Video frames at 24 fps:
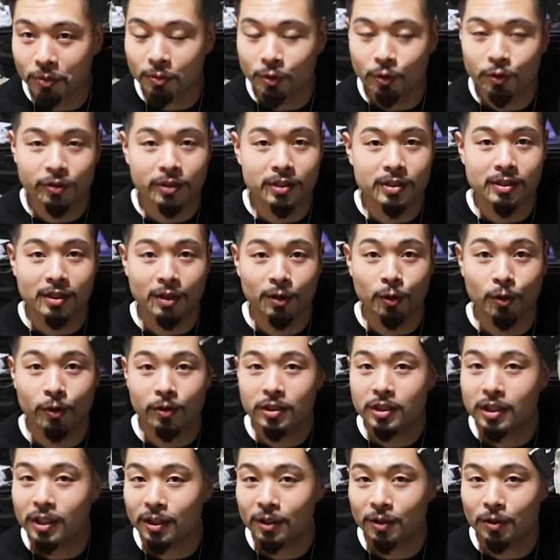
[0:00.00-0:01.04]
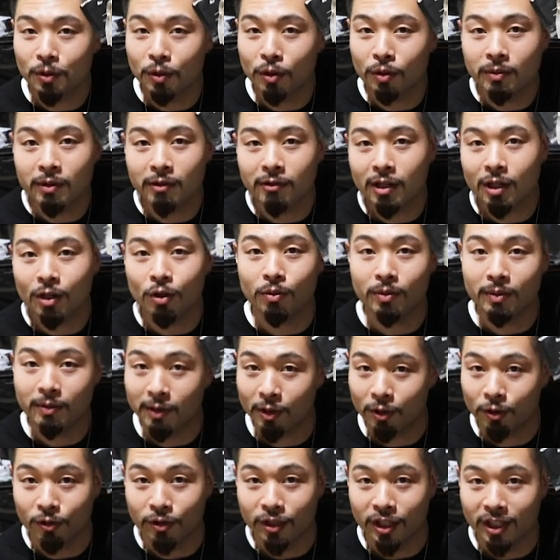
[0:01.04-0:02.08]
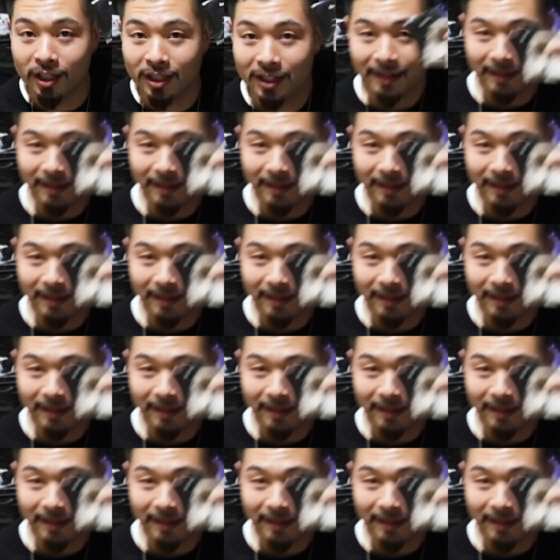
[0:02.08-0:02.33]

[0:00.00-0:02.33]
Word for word: 思うんですけど、ちゃんとゴミはゴミ箱に。